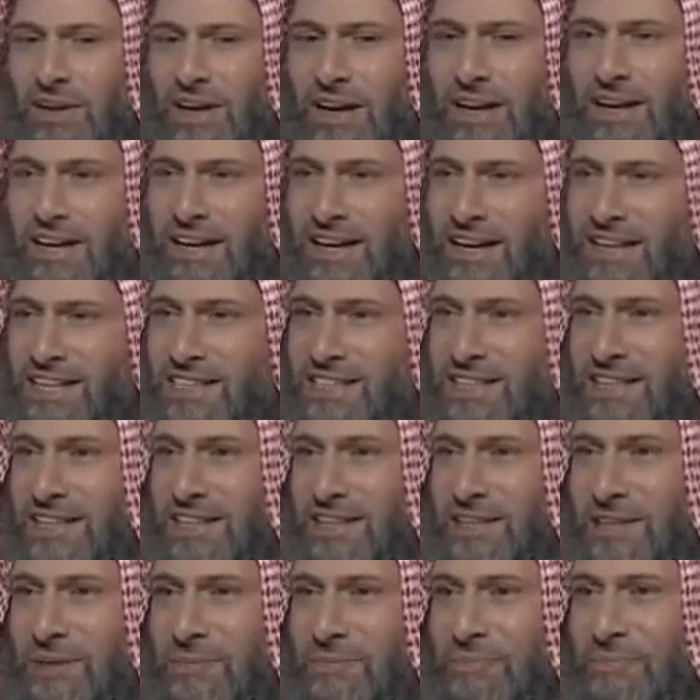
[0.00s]
الناس
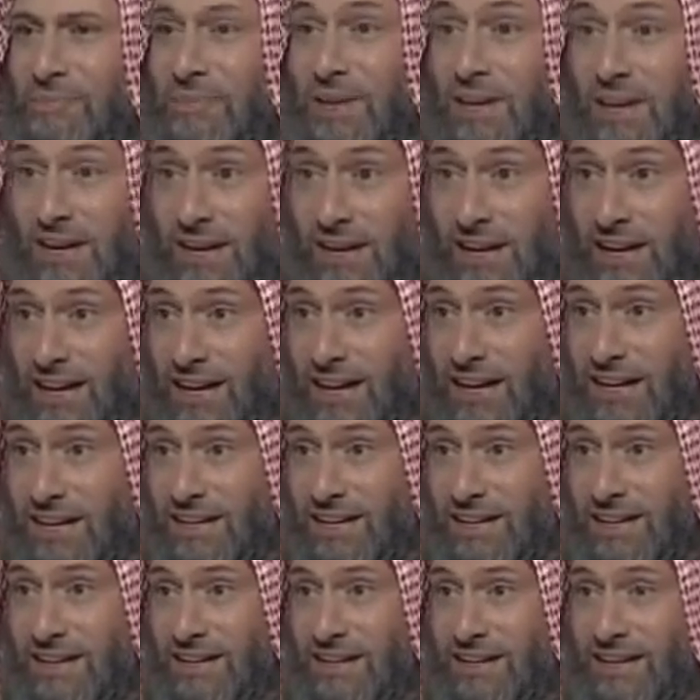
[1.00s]
هنا الآن
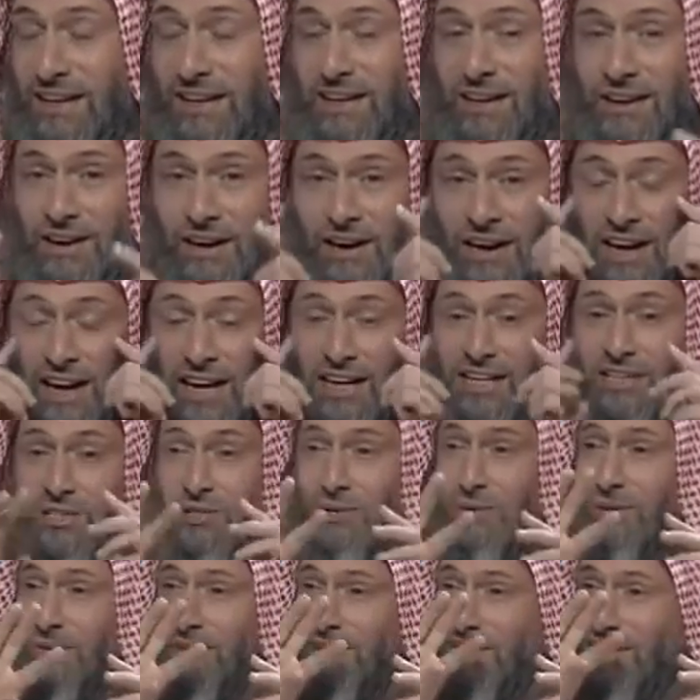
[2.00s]
رأيت
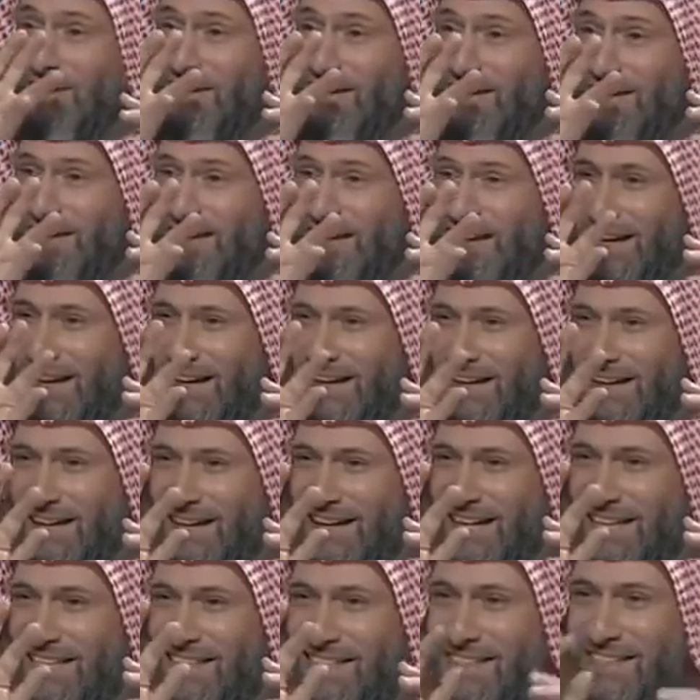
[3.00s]

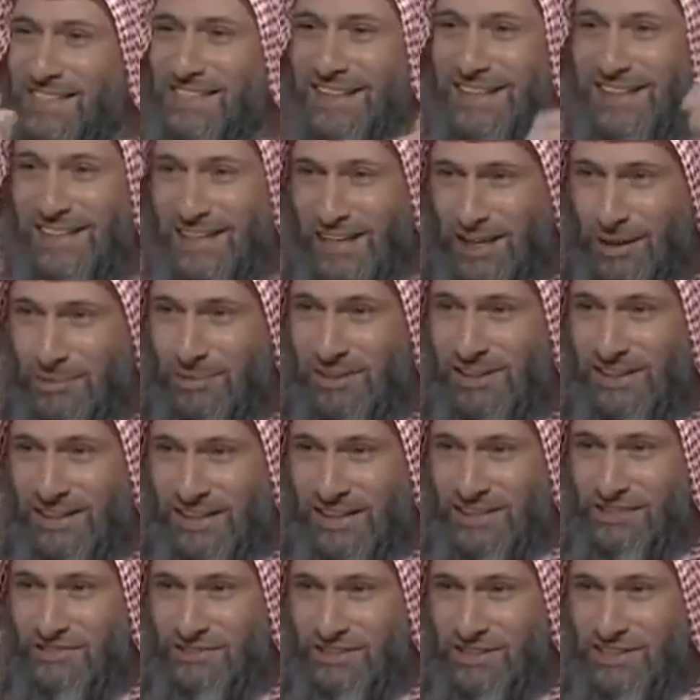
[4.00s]
الناس قبل
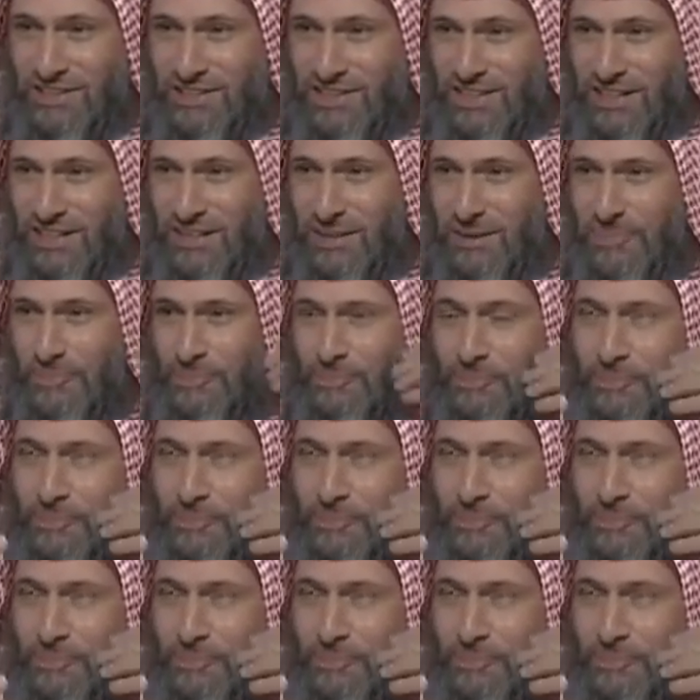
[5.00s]
20 سنة